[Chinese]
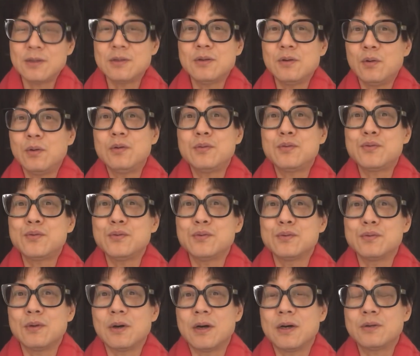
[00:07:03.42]
他就有一数
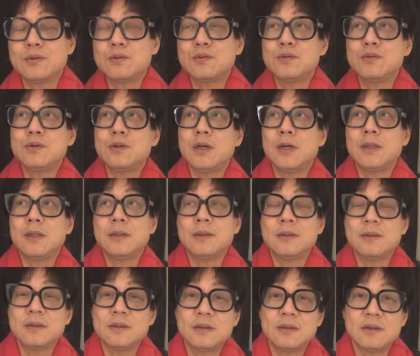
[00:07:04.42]
据啊，说去年的
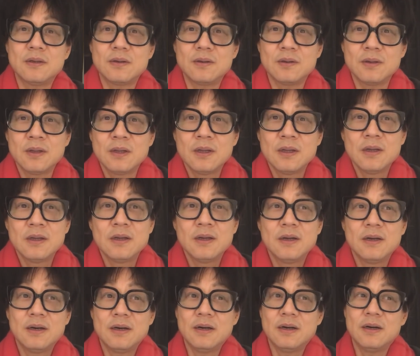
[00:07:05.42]
这个
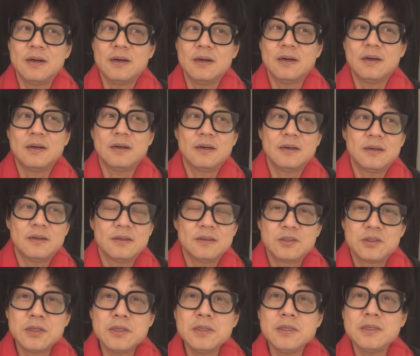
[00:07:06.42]
啊
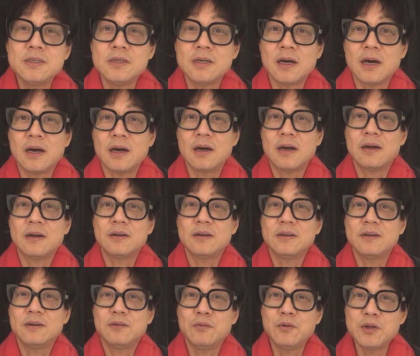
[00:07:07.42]
经济啊
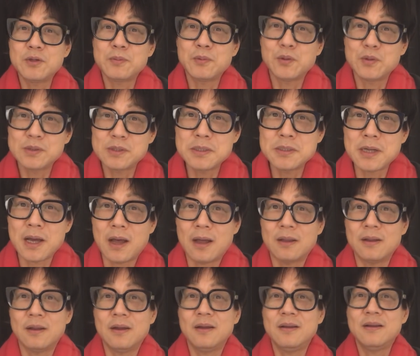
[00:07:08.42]
为什么会增
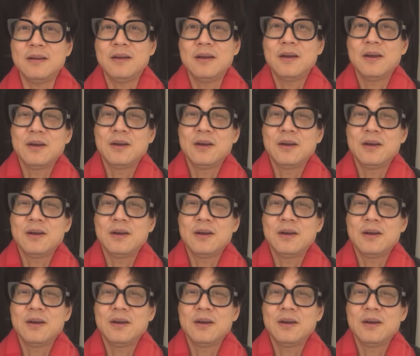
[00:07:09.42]
长呢？